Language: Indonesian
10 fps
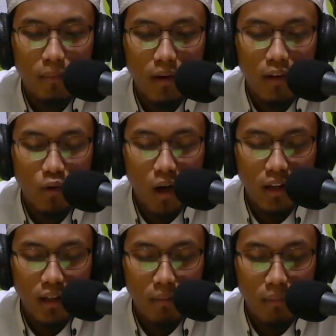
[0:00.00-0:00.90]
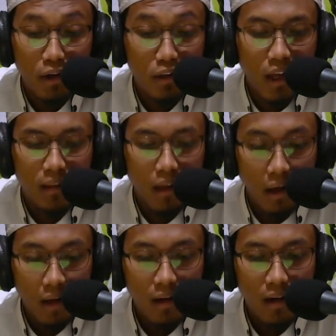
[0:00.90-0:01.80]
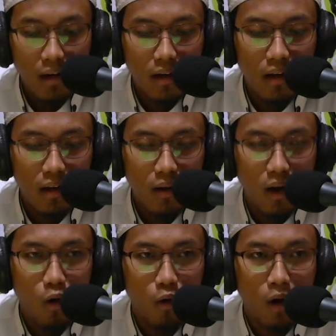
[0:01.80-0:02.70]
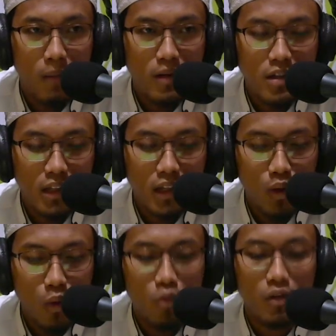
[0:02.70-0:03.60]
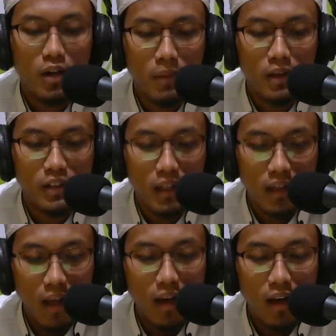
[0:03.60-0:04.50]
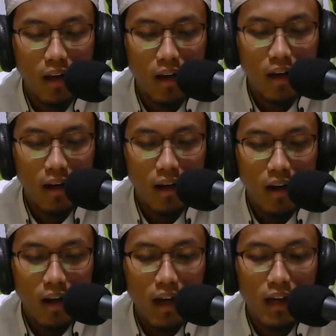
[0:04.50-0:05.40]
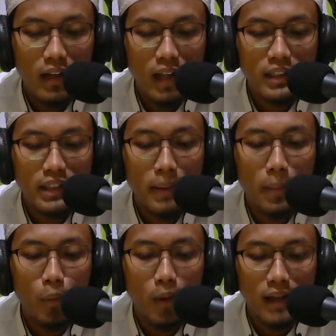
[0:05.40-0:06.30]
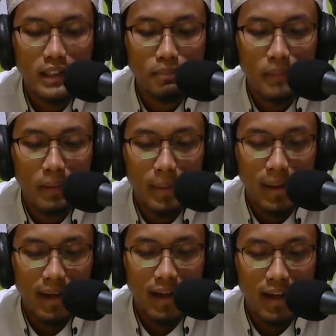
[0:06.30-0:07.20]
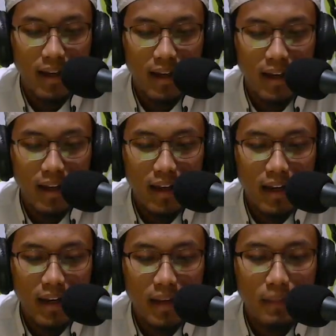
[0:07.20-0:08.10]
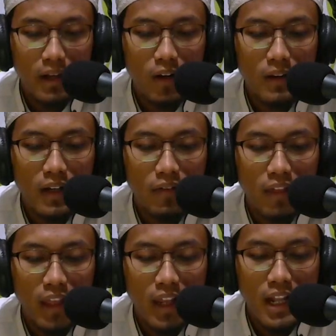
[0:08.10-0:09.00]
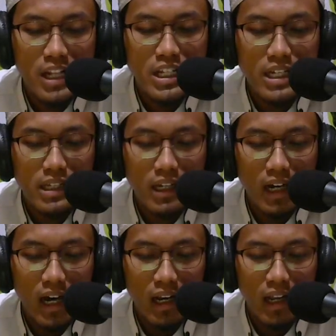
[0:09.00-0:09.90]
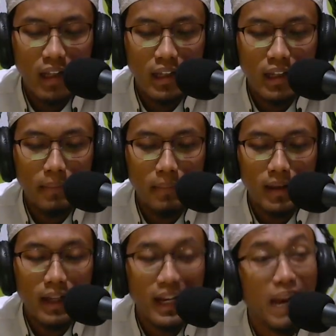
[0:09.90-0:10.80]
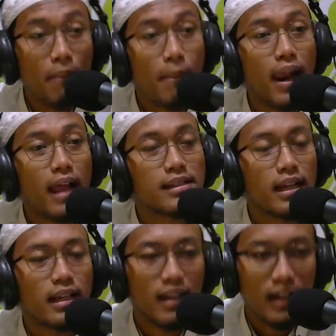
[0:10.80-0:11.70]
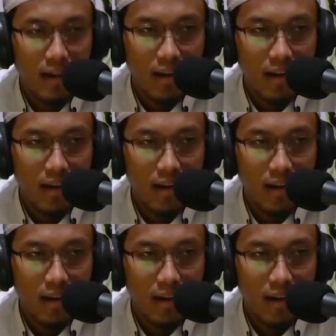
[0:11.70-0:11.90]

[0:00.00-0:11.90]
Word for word: kataatin baik ketaatan au oh, kama'asyatin atau kemaksiatan adalah sababuha sebabnya lam yangadih fi dhinhil jaza'i karena ia tidak memikirkan balasannya